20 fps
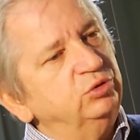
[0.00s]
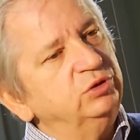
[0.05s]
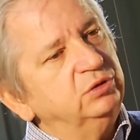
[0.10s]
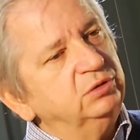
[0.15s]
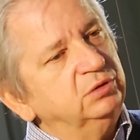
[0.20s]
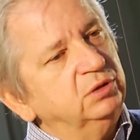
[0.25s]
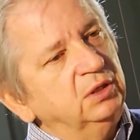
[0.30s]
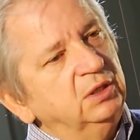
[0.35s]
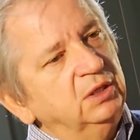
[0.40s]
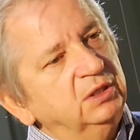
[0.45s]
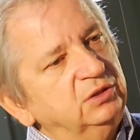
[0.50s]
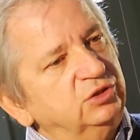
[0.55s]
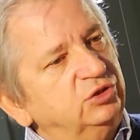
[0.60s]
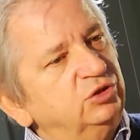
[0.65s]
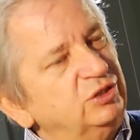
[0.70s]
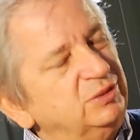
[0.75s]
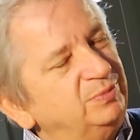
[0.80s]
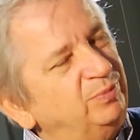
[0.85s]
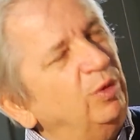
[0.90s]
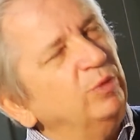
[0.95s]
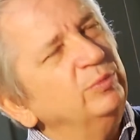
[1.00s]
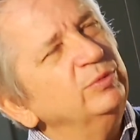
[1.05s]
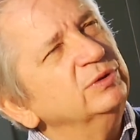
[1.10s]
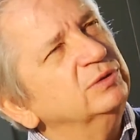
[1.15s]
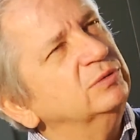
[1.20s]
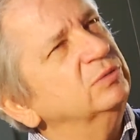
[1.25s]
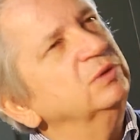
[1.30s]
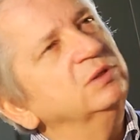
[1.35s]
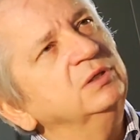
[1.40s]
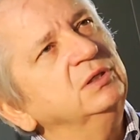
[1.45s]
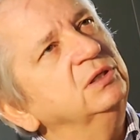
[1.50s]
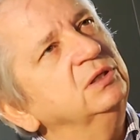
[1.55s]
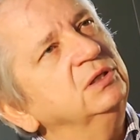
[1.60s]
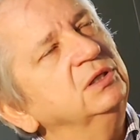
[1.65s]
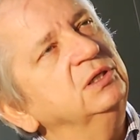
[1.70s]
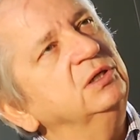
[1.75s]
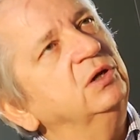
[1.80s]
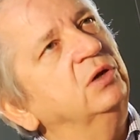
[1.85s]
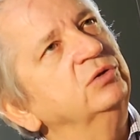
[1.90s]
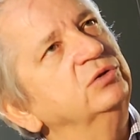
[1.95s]
który, to, czy to jest pomysł
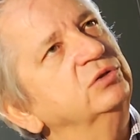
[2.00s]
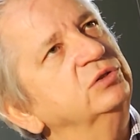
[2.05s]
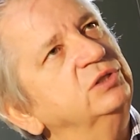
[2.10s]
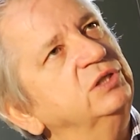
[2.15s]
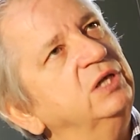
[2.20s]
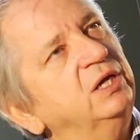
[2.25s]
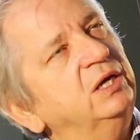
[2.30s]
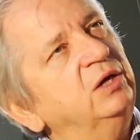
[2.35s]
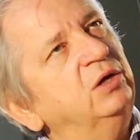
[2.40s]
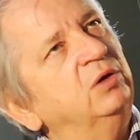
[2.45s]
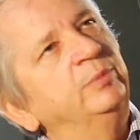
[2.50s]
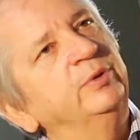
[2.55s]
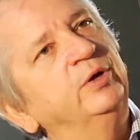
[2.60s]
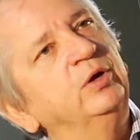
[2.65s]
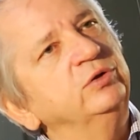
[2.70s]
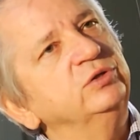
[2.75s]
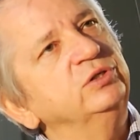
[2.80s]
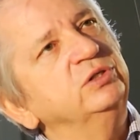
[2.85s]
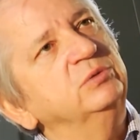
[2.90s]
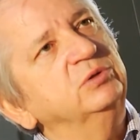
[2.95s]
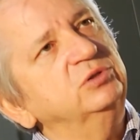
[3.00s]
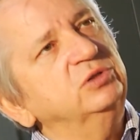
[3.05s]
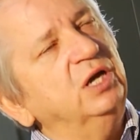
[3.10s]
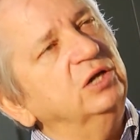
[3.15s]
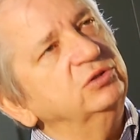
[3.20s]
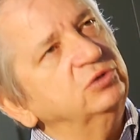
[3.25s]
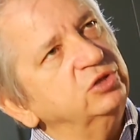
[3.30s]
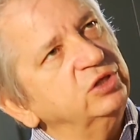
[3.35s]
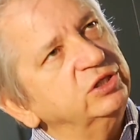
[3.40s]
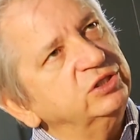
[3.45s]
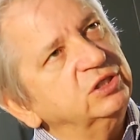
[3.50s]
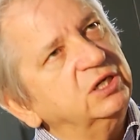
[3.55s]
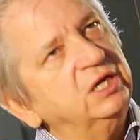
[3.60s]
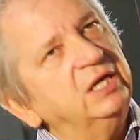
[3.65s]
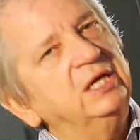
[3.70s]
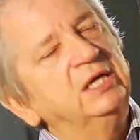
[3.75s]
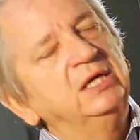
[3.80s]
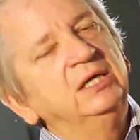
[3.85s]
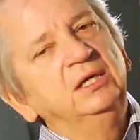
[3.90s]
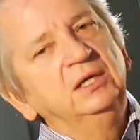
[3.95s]
i, i on się obroni, no trzeba
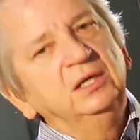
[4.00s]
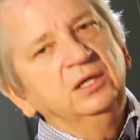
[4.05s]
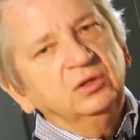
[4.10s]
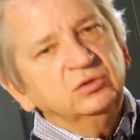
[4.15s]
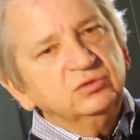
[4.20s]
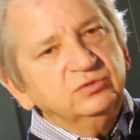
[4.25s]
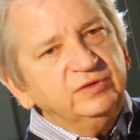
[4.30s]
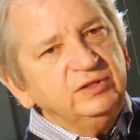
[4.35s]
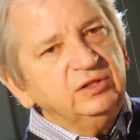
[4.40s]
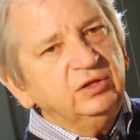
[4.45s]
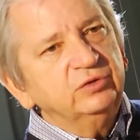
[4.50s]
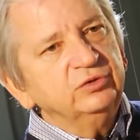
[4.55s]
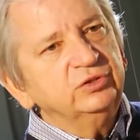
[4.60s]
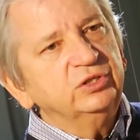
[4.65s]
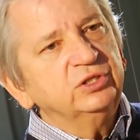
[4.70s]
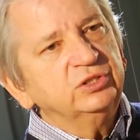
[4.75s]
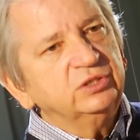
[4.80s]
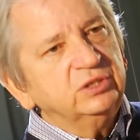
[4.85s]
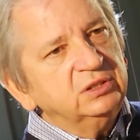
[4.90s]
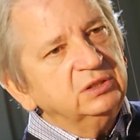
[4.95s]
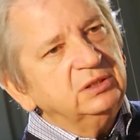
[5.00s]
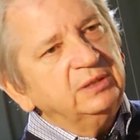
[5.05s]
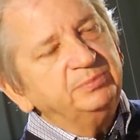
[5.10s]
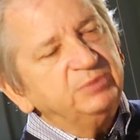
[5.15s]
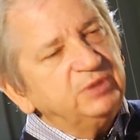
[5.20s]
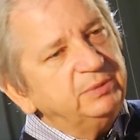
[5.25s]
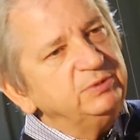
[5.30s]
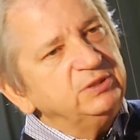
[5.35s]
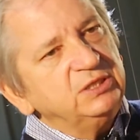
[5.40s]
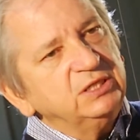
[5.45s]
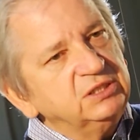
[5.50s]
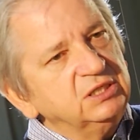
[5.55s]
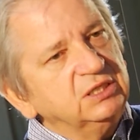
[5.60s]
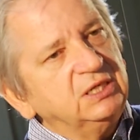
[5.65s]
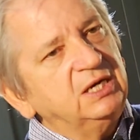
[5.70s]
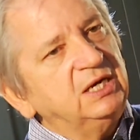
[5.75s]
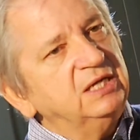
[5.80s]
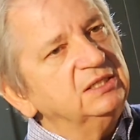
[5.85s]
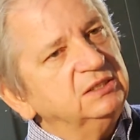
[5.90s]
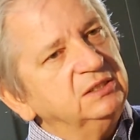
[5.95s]
troszeczkę rozwinąć, jeszcze przepisać
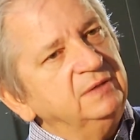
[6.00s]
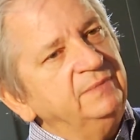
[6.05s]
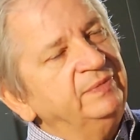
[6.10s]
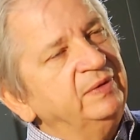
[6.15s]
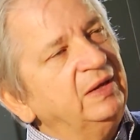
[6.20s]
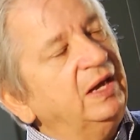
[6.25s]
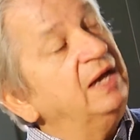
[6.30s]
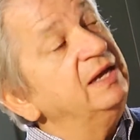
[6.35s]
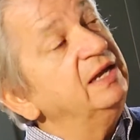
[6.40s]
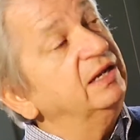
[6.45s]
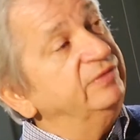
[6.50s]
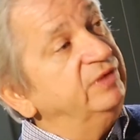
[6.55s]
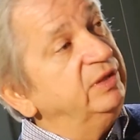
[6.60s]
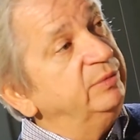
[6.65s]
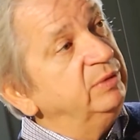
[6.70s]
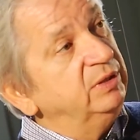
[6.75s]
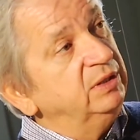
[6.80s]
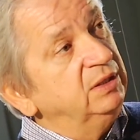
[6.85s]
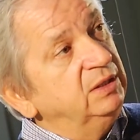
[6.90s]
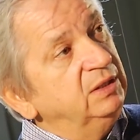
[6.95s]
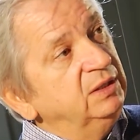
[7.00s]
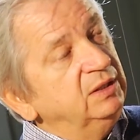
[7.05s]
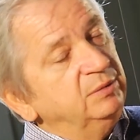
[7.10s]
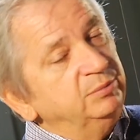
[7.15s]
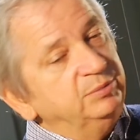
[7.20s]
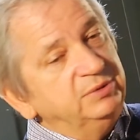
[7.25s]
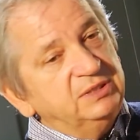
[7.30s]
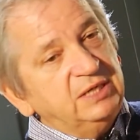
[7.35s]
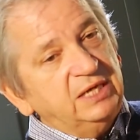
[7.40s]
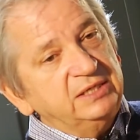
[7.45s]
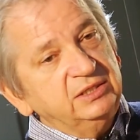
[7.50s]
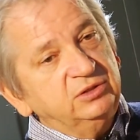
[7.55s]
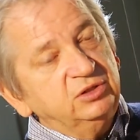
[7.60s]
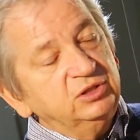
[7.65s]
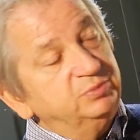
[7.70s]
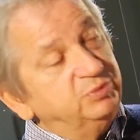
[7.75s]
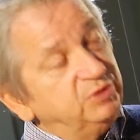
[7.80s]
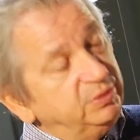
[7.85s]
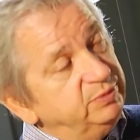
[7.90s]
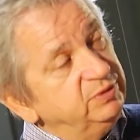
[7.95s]
kilka razy, a jak wiemy, pisanie to
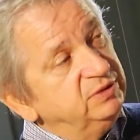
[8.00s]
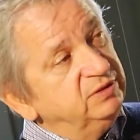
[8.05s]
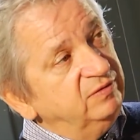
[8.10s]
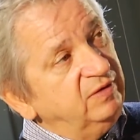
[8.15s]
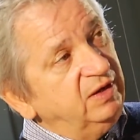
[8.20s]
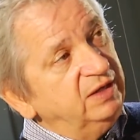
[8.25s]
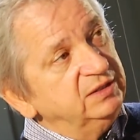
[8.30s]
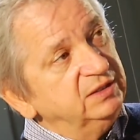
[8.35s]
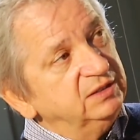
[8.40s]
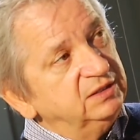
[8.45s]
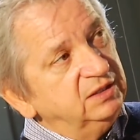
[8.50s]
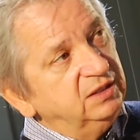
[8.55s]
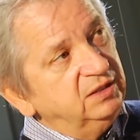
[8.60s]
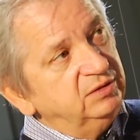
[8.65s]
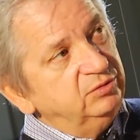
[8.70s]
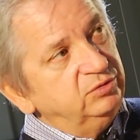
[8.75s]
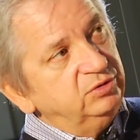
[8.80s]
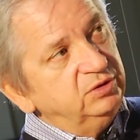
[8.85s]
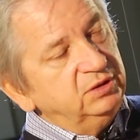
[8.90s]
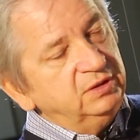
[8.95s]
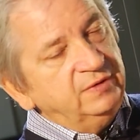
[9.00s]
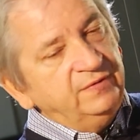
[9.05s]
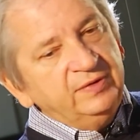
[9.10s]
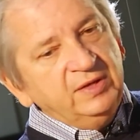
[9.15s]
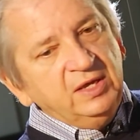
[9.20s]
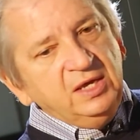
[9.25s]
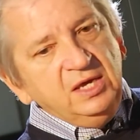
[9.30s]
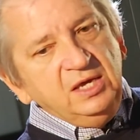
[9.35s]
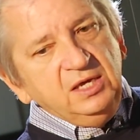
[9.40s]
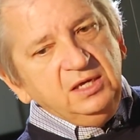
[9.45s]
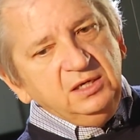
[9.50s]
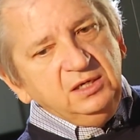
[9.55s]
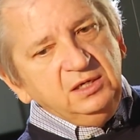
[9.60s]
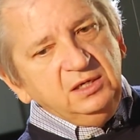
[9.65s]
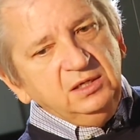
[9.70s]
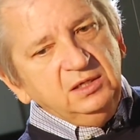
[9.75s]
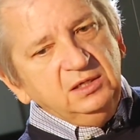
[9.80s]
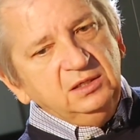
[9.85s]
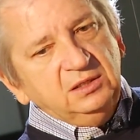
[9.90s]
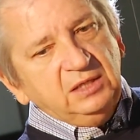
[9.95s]
jest przepisywanie scenariuszy.
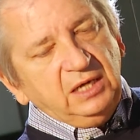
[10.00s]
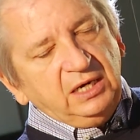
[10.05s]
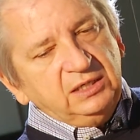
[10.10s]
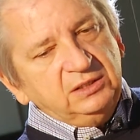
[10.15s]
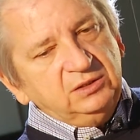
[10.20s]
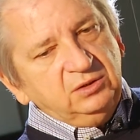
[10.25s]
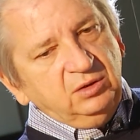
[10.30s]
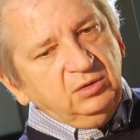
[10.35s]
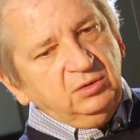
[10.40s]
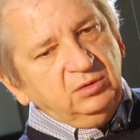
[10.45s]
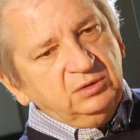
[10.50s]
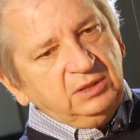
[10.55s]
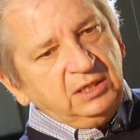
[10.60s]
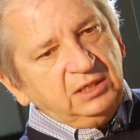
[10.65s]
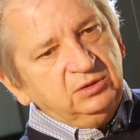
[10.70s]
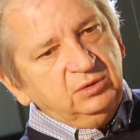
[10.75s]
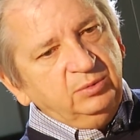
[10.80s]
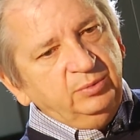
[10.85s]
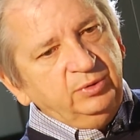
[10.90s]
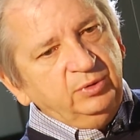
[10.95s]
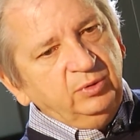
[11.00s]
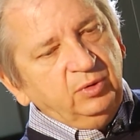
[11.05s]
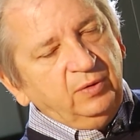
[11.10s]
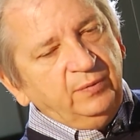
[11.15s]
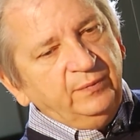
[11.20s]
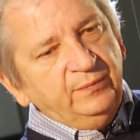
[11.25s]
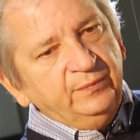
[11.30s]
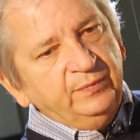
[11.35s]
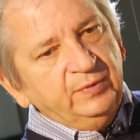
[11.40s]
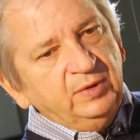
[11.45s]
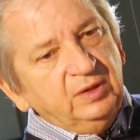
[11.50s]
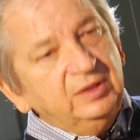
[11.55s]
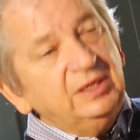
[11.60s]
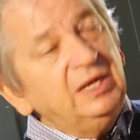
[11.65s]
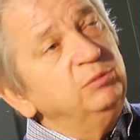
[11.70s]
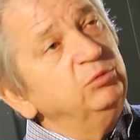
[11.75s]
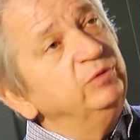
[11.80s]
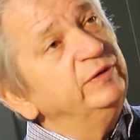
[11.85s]
I, i tak, to, tak to było. No, ale